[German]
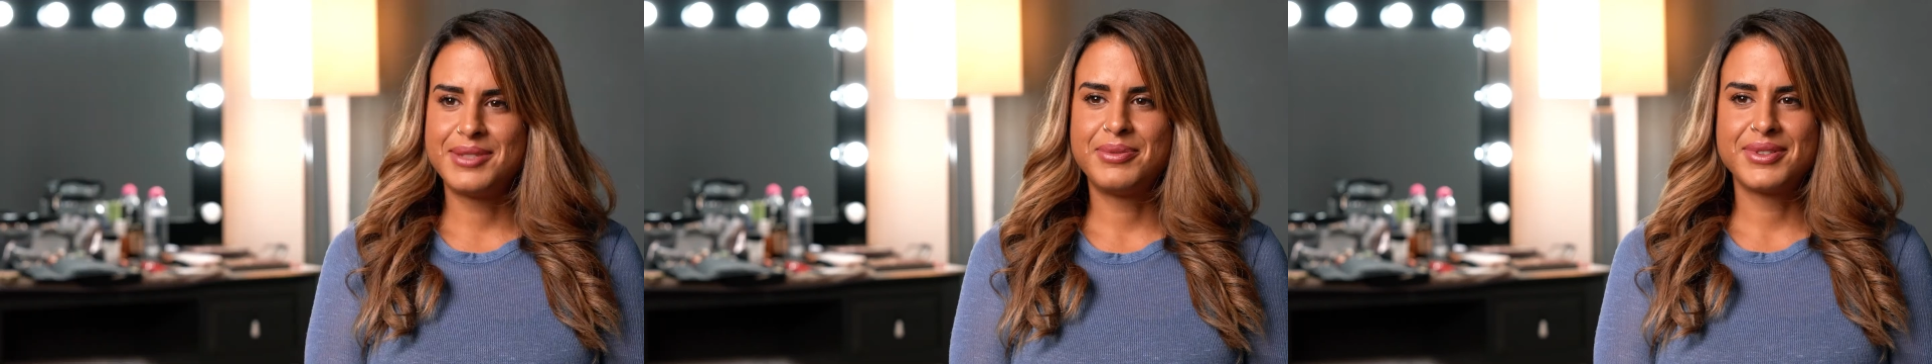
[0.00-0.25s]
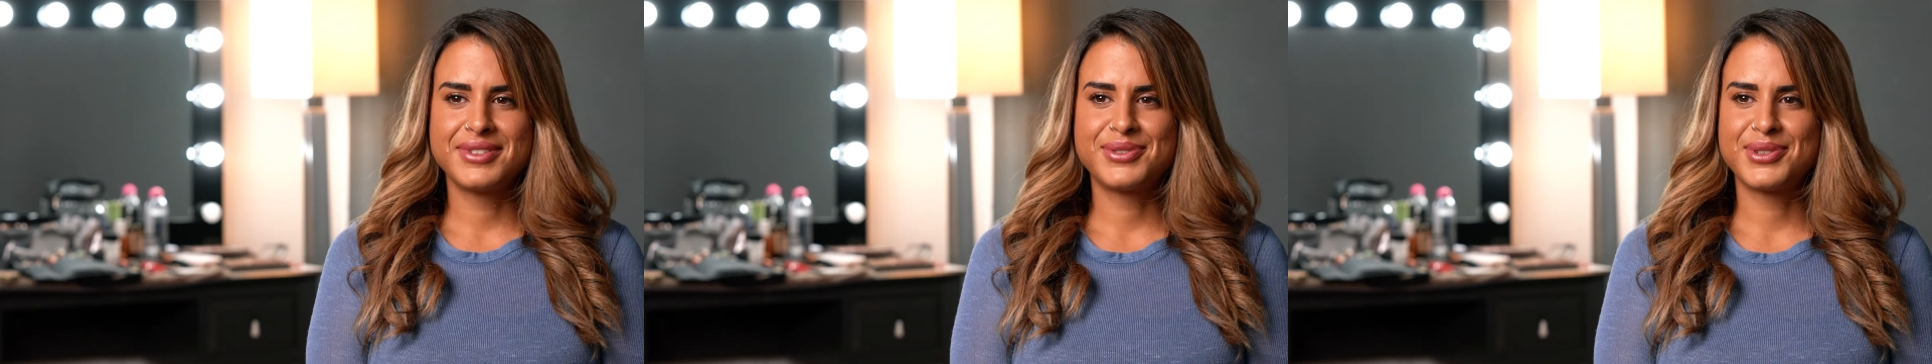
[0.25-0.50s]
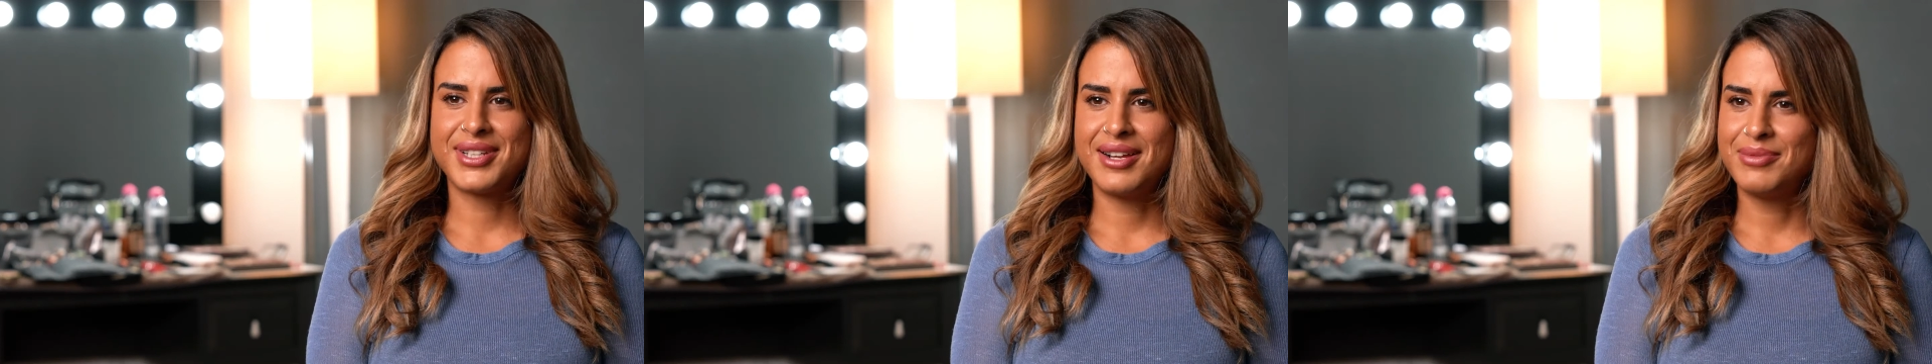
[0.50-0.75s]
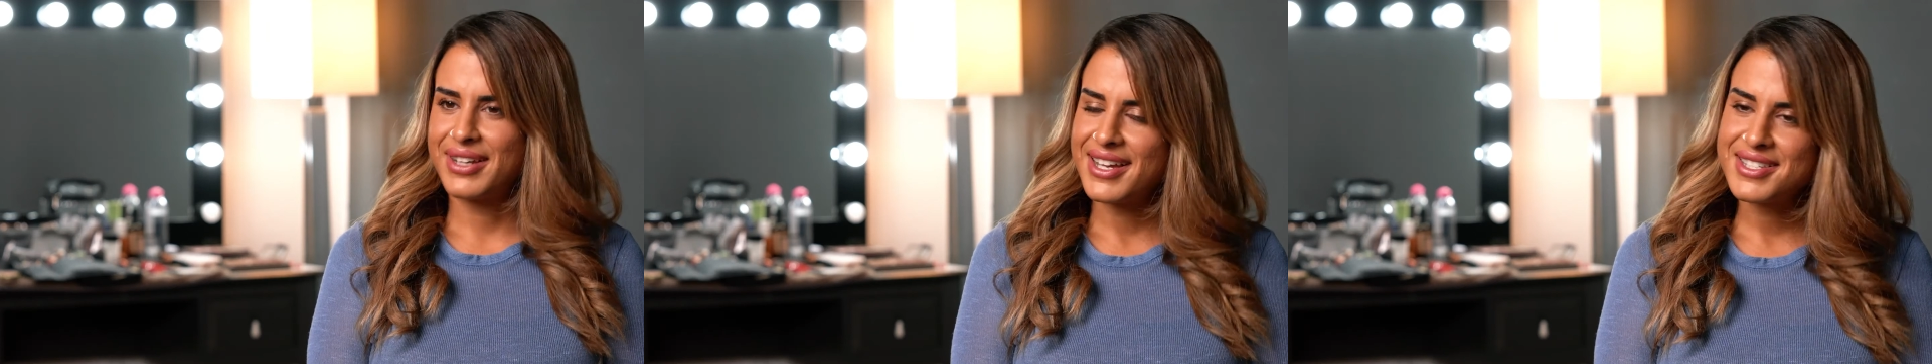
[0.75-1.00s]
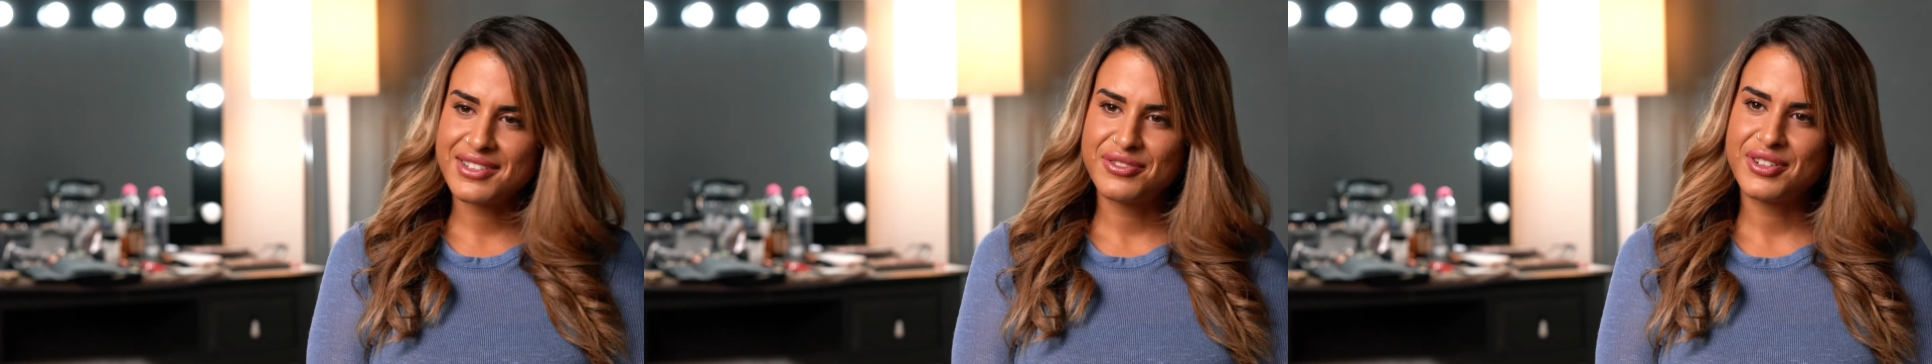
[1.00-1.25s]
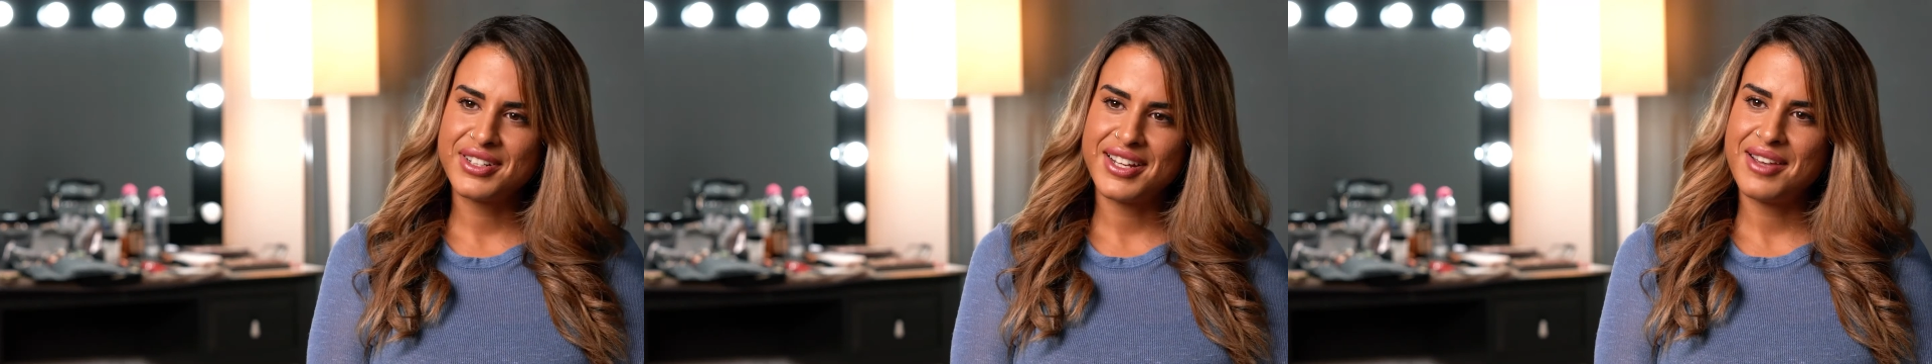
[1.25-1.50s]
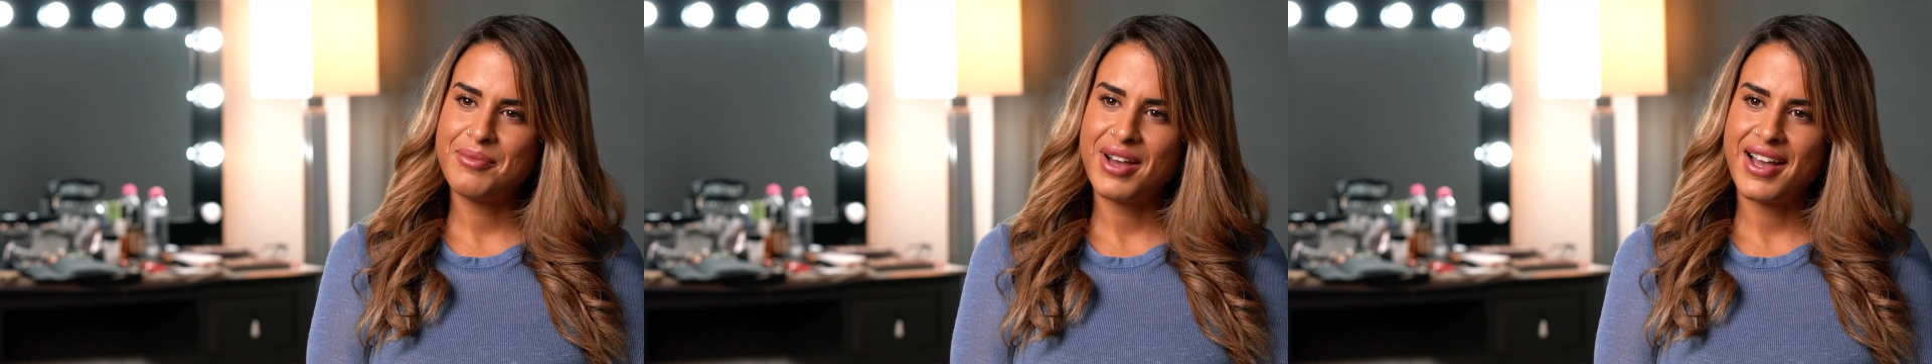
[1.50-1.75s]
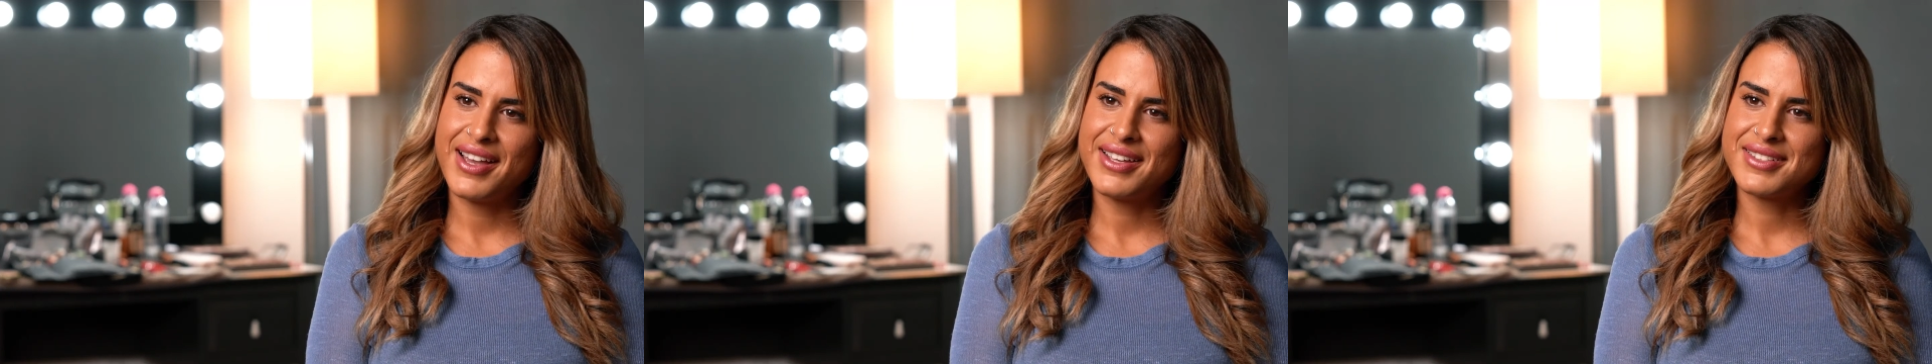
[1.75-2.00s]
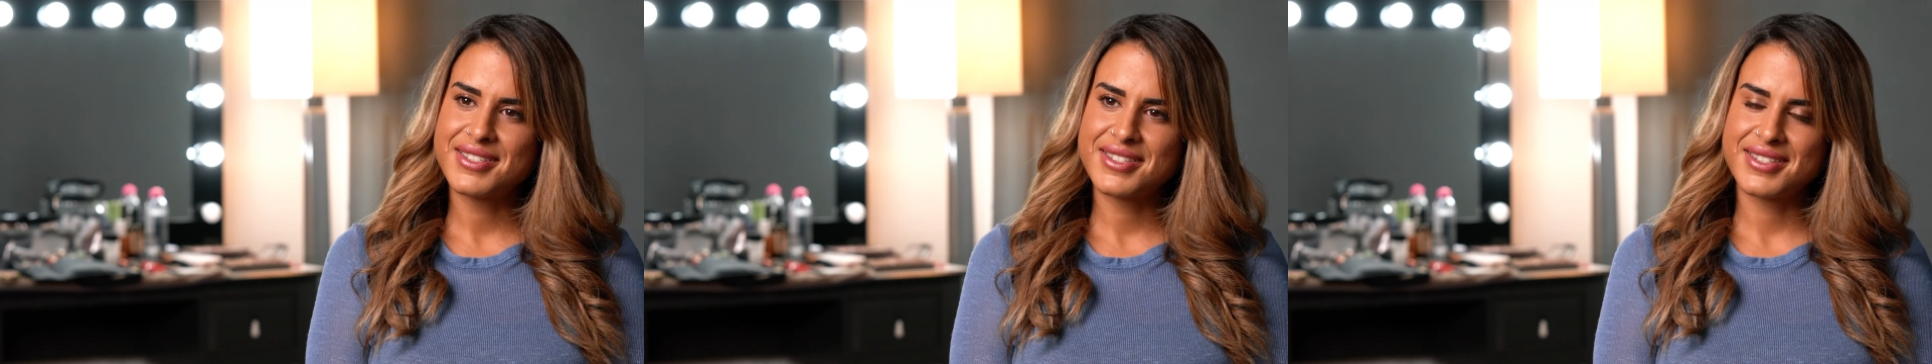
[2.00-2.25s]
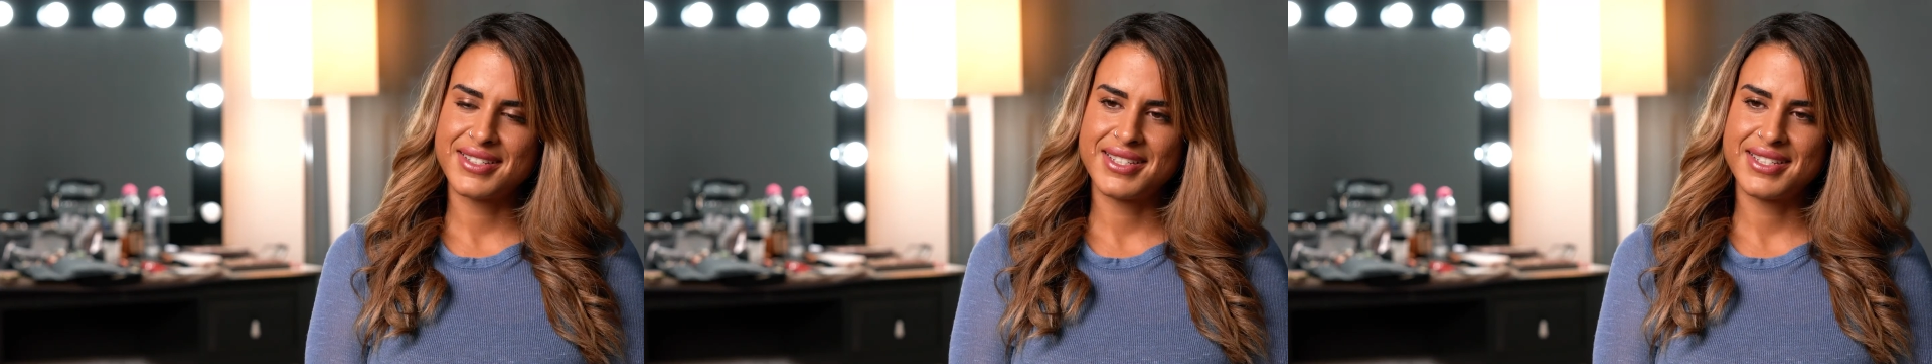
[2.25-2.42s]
Ich bin total begeistert von M1.